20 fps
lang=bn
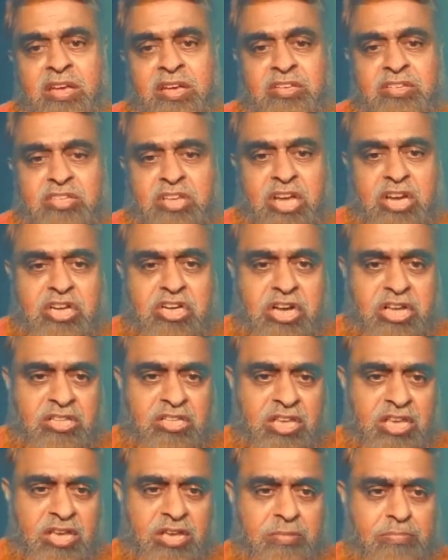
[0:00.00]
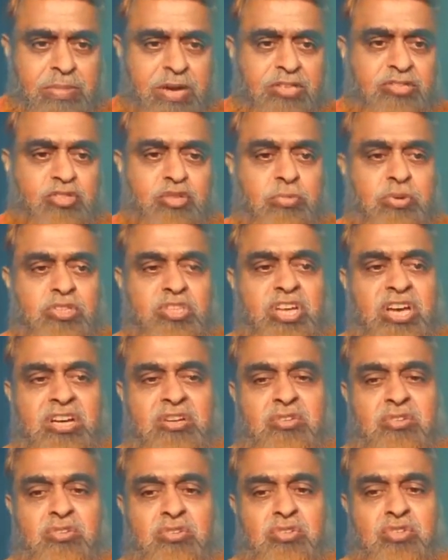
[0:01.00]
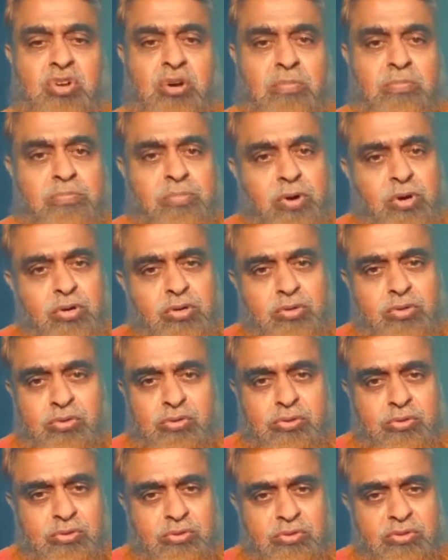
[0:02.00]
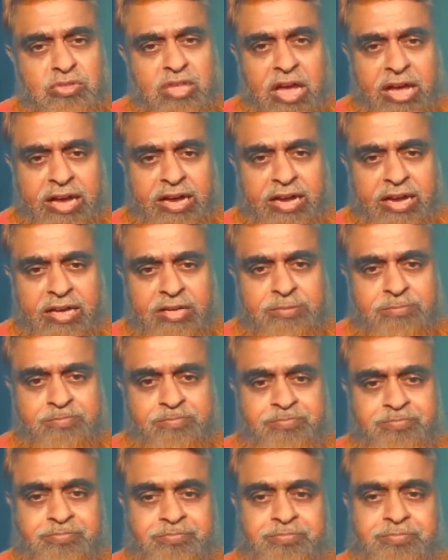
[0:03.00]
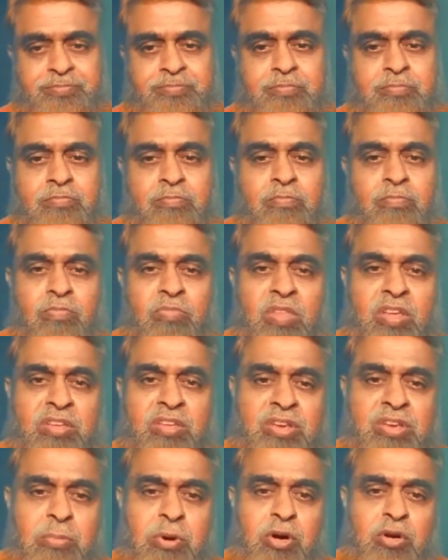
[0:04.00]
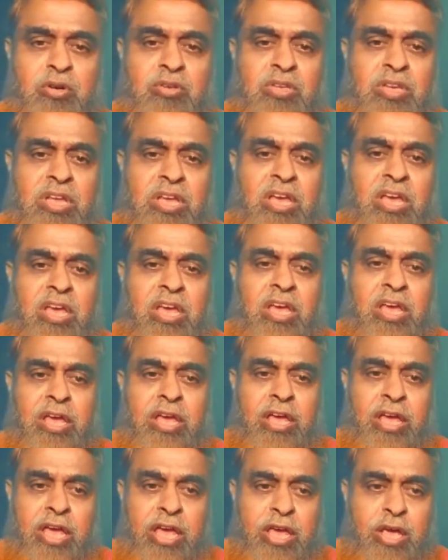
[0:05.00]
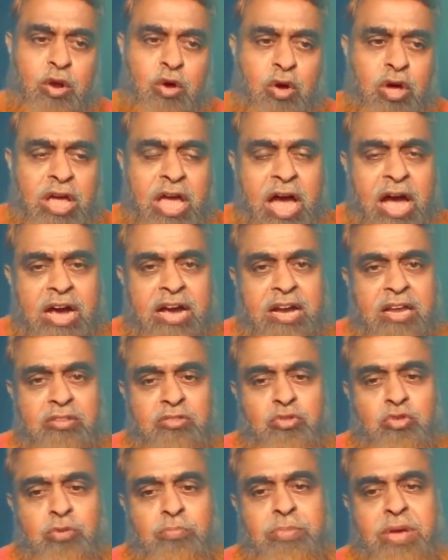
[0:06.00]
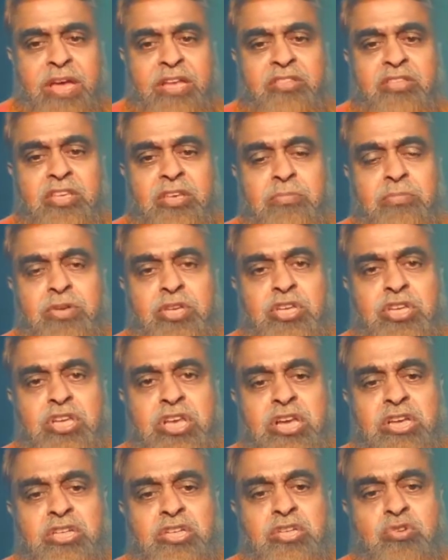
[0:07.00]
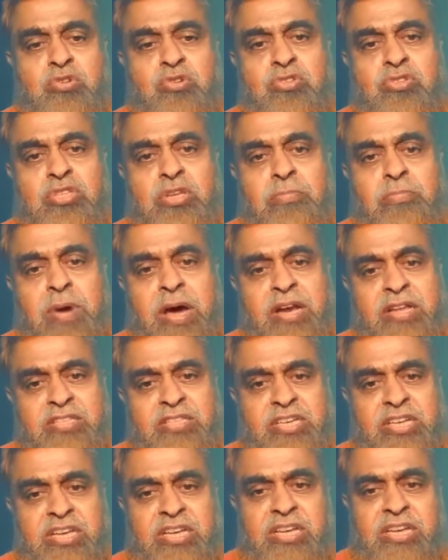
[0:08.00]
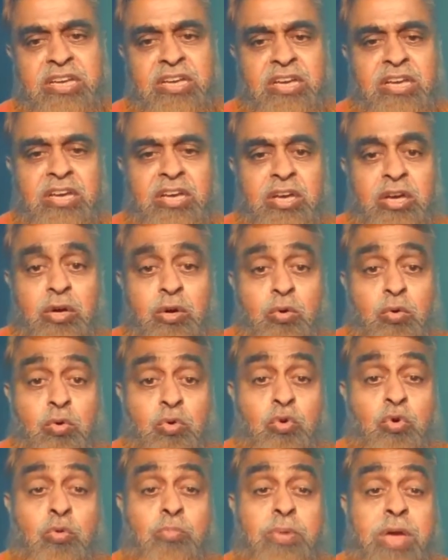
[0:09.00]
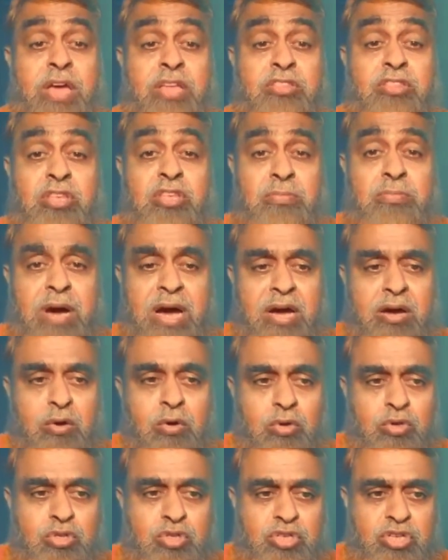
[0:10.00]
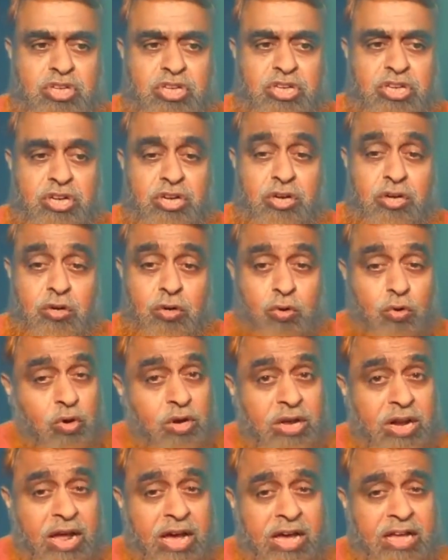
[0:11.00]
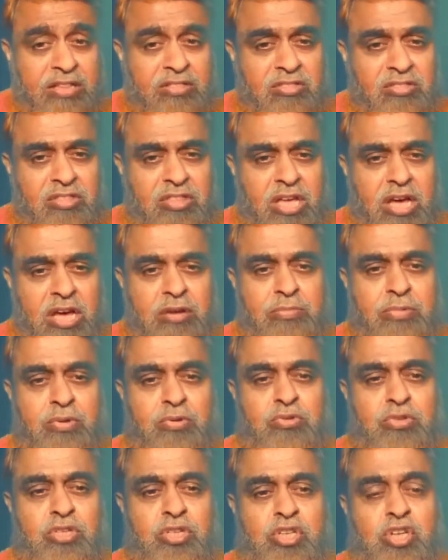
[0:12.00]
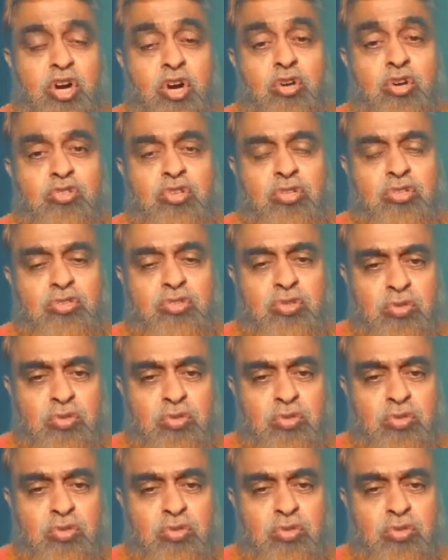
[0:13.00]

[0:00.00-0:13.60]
যার সাথে বাস্তবতার কোনো সম্পর্ক থাকে না যেমন এই রোগে আক্রান্ত ব্যক্তি বিশ্বাস করতে পারে যে কোনো ব্যক্তি বা গোষ্ঠীর লোকেরা তার বিরুদ্ধে ষড়যন্ত্র